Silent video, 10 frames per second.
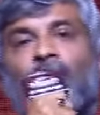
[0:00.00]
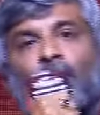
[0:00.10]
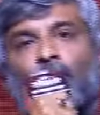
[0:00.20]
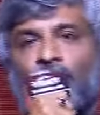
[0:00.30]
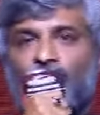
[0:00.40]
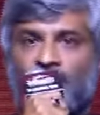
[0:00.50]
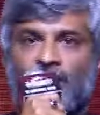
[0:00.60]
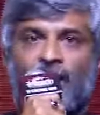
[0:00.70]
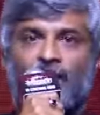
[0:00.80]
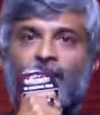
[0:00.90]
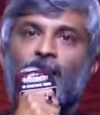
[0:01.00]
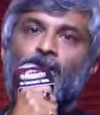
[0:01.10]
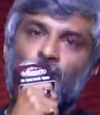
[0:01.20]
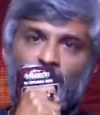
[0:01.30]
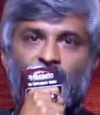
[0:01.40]
చాలా దూరం తీసుకెళ్తే చాలా
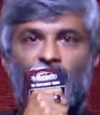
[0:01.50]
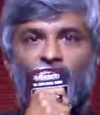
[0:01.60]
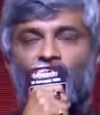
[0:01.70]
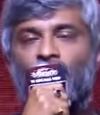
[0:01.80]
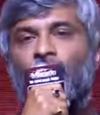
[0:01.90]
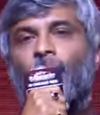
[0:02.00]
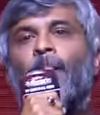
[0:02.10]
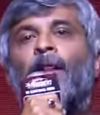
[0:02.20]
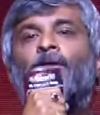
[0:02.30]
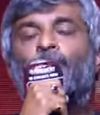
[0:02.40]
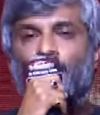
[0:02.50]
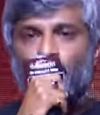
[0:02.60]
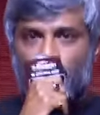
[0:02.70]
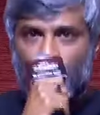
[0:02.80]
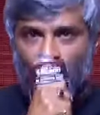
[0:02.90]
ఎత్తుకు తీసుకెళ్తుంది మీరు
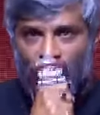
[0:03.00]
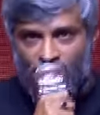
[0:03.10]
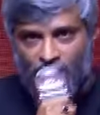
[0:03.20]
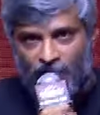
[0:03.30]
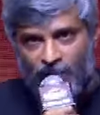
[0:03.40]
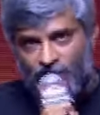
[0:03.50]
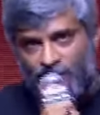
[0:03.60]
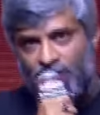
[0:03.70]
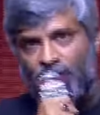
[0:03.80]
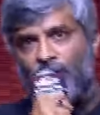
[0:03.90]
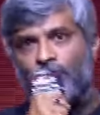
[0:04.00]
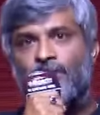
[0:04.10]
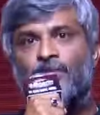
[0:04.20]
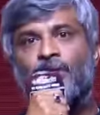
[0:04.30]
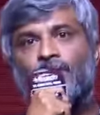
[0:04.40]
పోస్ట్ కోవిడ్ తర్వాత తను తీసిన
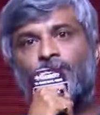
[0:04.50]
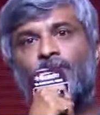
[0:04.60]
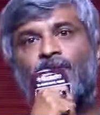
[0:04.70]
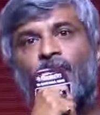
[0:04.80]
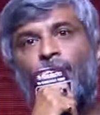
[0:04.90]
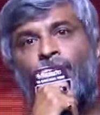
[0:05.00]
నాలుగు సినిమాలు చూస్తే